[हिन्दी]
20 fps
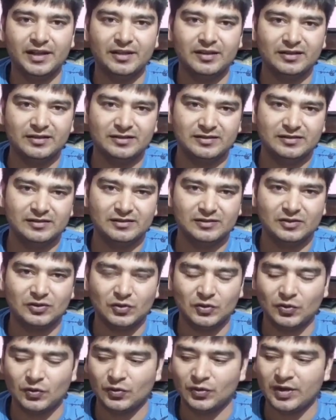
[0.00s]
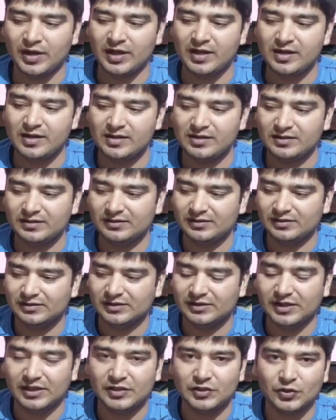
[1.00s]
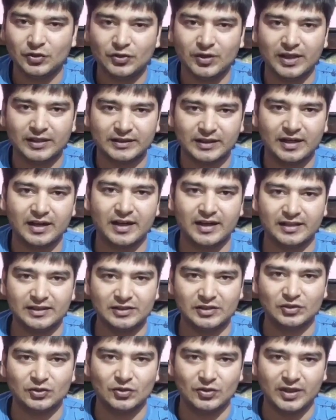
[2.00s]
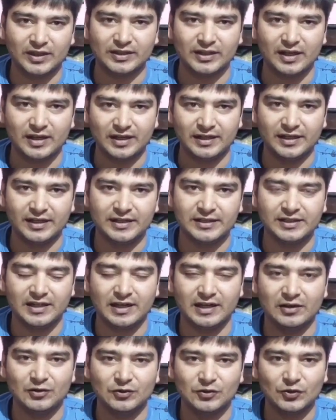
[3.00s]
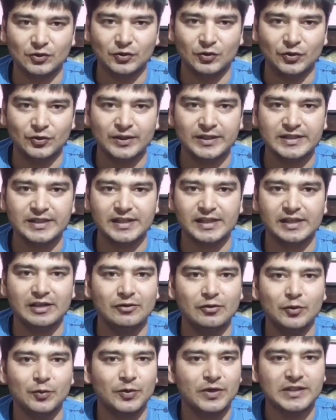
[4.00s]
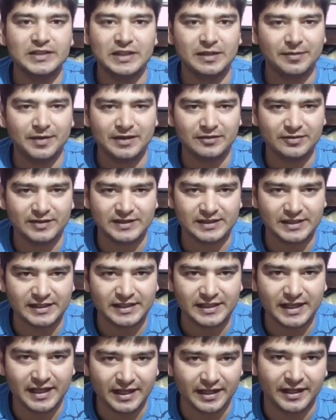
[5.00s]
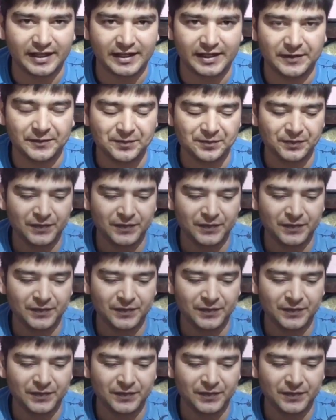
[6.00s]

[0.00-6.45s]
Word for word: एक कोरोना से जो खतरा है जिसको खतरा है डेंजर है उसको होनी चाहिए वो पुलिस के पास फैसिलिटी है नहीं